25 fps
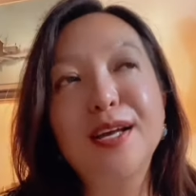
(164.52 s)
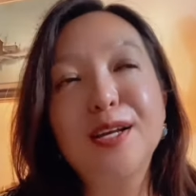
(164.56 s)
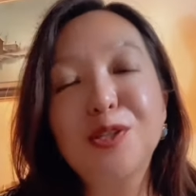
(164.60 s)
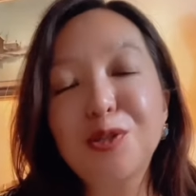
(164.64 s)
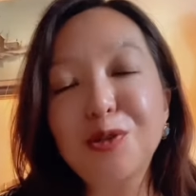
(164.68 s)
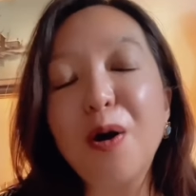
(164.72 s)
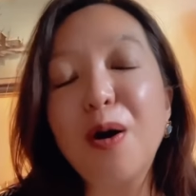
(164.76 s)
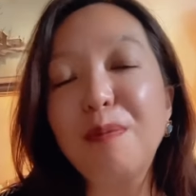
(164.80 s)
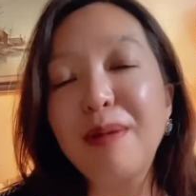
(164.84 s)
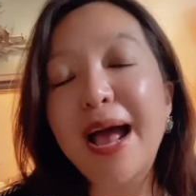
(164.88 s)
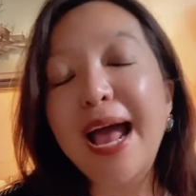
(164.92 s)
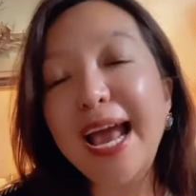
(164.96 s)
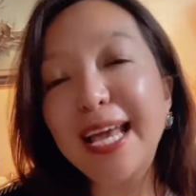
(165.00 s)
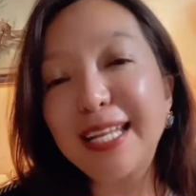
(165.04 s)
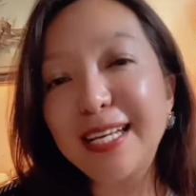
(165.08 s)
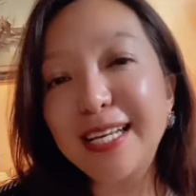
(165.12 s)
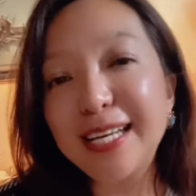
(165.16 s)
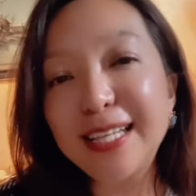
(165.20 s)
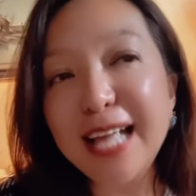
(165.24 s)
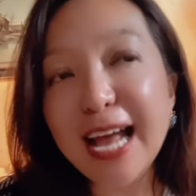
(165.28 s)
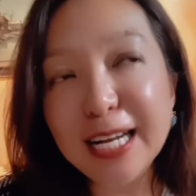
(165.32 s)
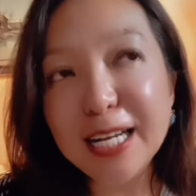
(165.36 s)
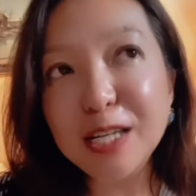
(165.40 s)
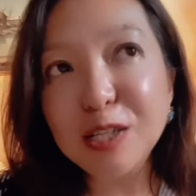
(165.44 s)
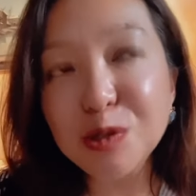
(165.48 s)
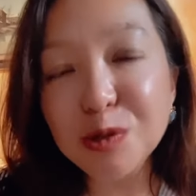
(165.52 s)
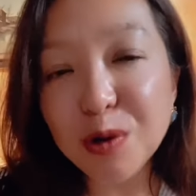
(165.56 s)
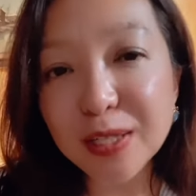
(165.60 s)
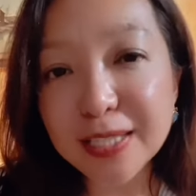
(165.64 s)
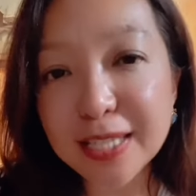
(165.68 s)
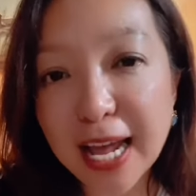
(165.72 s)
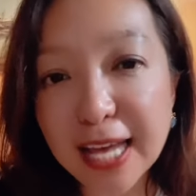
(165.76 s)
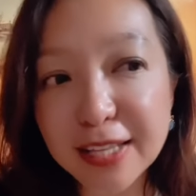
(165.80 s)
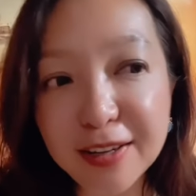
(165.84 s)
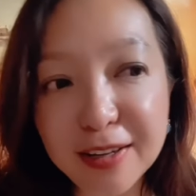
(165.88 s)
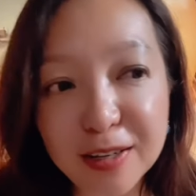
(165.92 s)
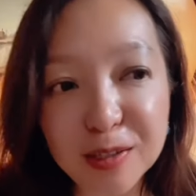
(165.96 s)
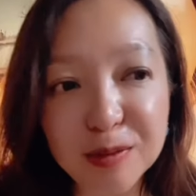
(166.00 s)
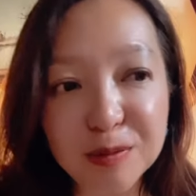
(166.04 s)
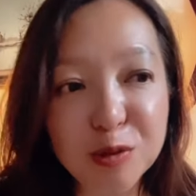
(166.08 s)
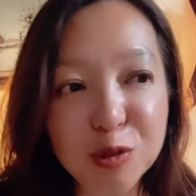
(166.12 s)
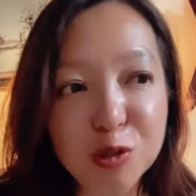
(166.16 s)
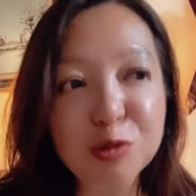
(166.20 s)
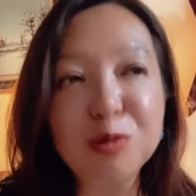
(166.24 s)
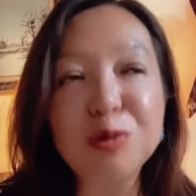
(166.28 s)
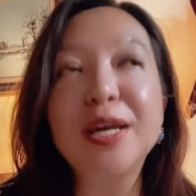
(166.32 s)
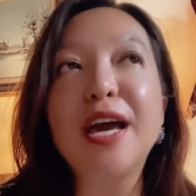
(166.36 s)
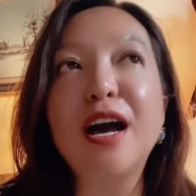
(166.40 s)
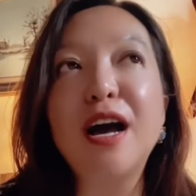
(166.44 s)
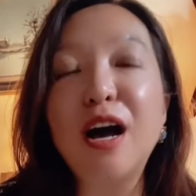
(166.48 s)
左派的意大利作家的
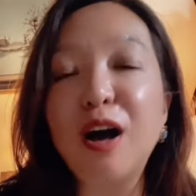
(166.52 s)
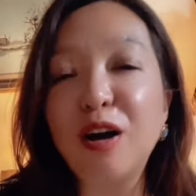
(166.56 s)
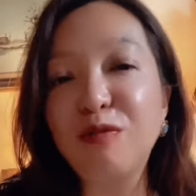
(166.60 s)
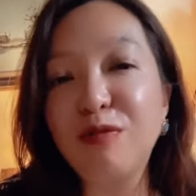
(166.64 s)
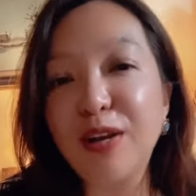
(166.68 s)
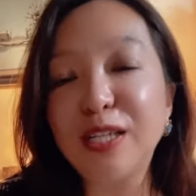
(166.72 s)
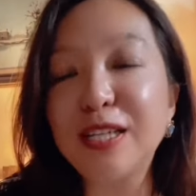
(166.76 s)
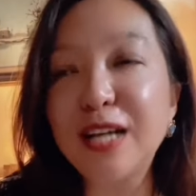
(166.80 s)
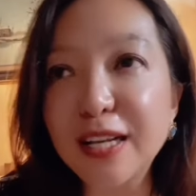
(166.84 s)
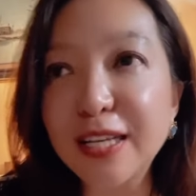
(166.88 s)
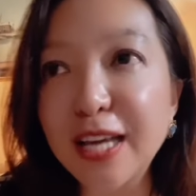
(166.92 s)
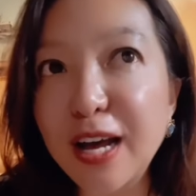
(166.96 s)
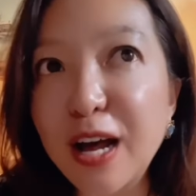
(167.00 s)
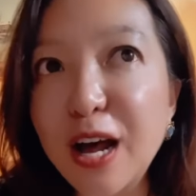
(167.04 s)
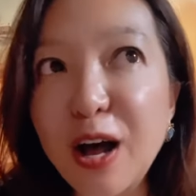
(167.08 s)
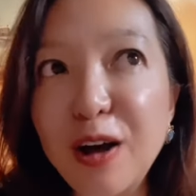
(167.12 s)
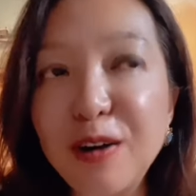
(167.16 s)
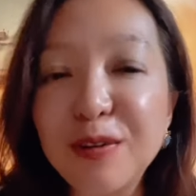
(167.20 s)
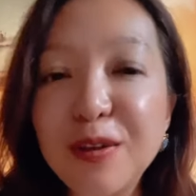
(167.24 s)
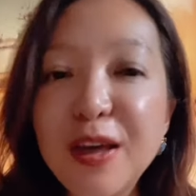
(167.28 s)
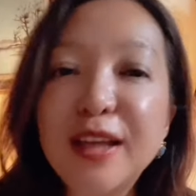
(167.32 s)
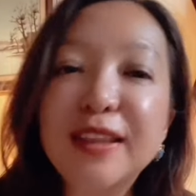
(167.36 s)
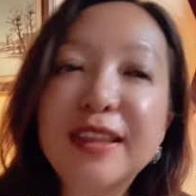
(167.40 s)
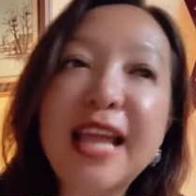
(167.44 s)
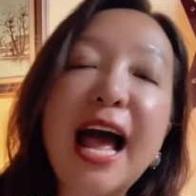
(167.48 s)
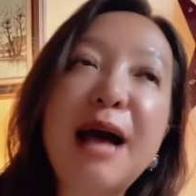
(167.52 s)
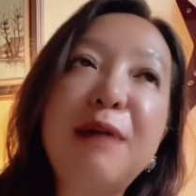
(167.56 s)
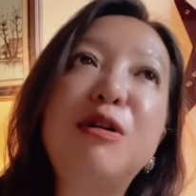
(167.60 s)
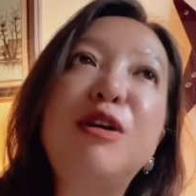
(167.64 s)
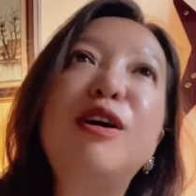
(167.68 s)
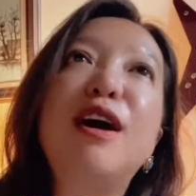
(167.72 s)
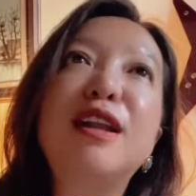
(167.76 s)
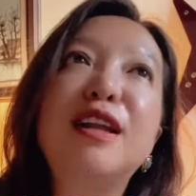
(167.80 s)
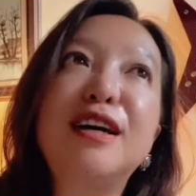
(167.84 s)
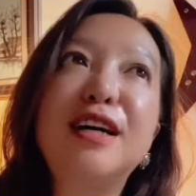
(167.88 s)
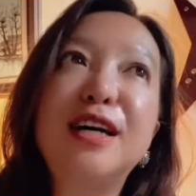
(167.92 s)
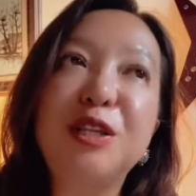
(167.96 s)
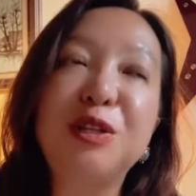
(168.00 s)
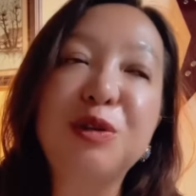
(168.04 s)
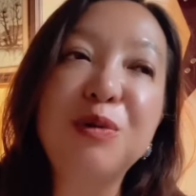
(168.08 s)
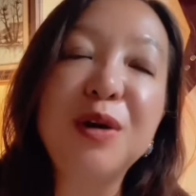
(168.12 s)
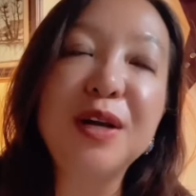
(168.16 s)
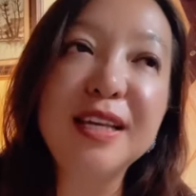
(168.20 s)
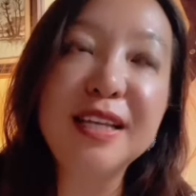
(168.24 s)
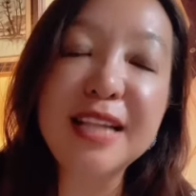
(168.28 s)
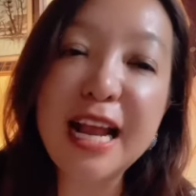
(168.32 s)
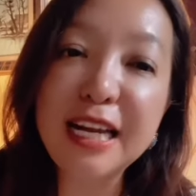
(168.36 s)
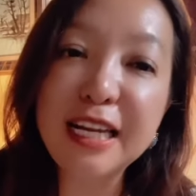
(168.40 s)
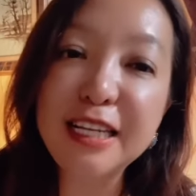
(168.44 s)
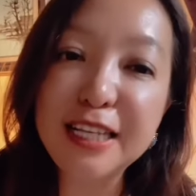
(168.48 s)
书也好，文章也好，打破了很多
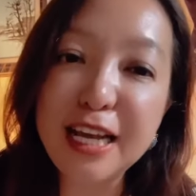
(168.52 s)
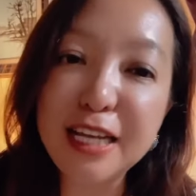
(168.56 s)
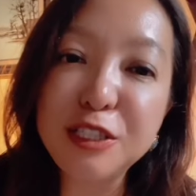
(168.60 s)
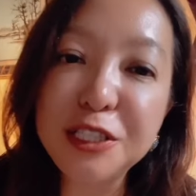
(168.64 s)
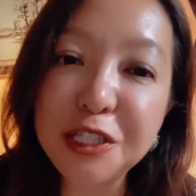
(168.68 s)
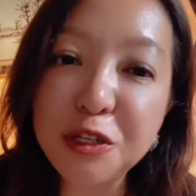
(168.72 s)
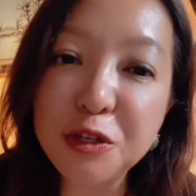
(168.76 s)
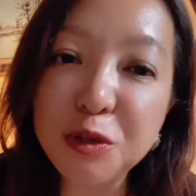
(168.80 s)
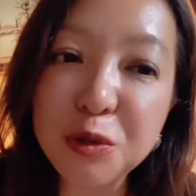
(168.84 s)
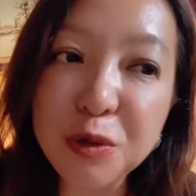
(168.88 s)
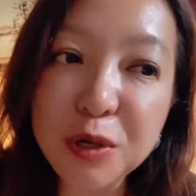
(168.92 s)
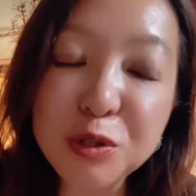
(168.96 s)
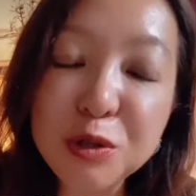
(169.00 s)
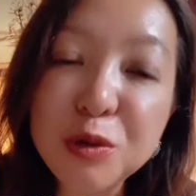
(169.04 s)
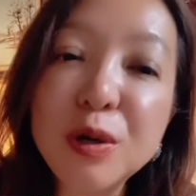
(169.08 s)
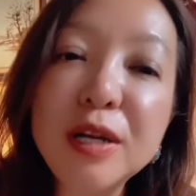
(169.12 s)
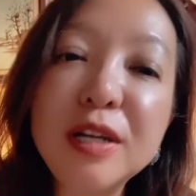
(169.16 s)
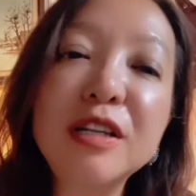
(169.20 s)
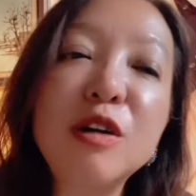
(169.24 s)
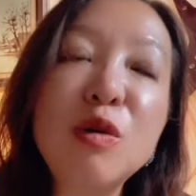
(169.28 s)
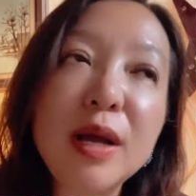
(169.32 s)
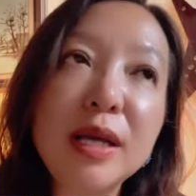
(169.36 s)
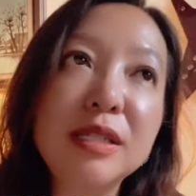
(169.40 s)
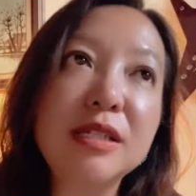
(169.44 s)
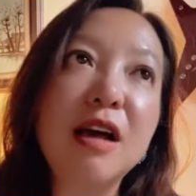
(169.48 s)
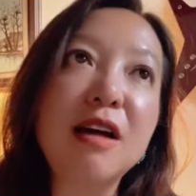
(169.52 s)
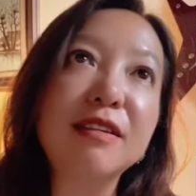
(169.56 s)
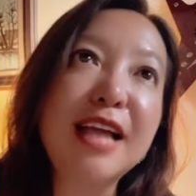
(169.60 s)
意大利年轻人对中国人的幻想。